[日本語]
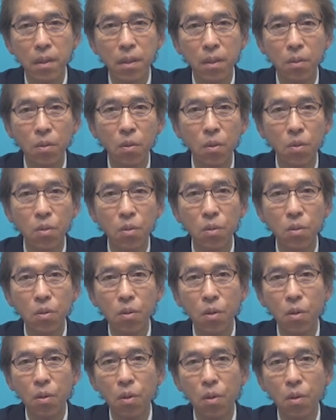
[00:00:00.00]
こうする
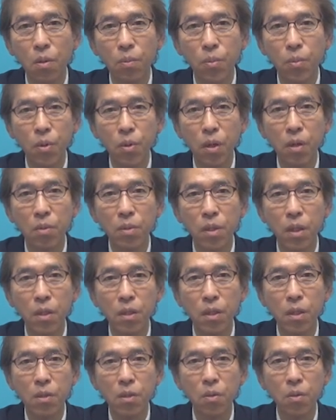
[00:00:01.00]
とプログラムが
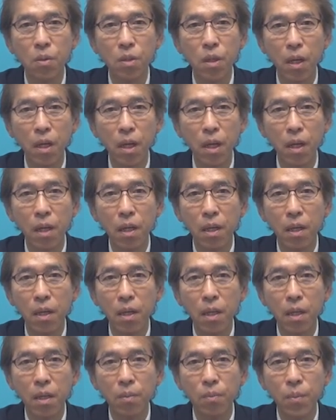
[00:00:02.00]
実行され
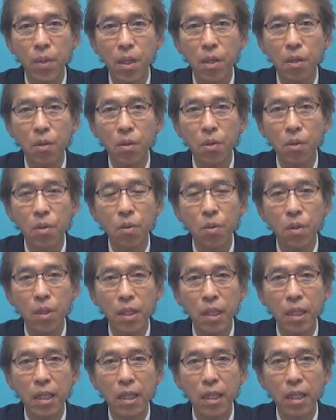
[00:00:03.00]
右のよう
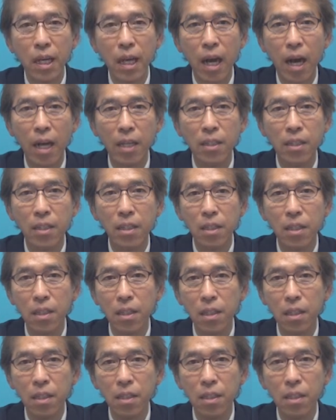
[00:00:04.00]
に
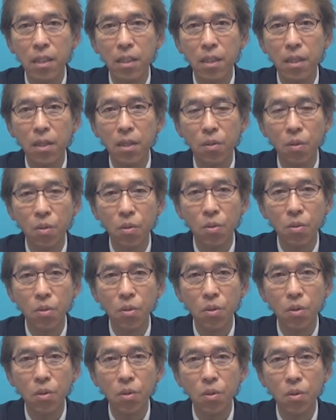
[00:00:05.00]
816
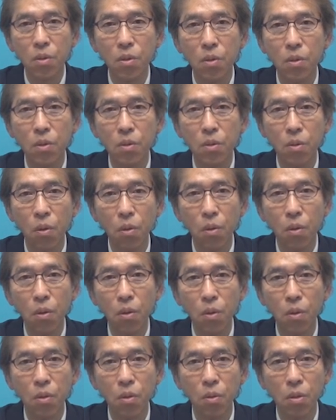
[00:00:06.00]
と
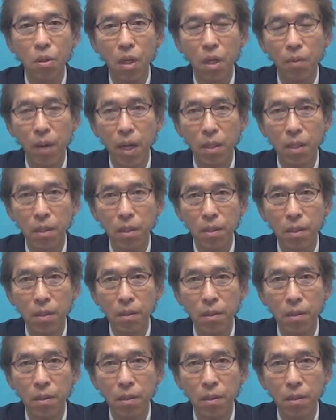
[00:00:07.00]
表示されます。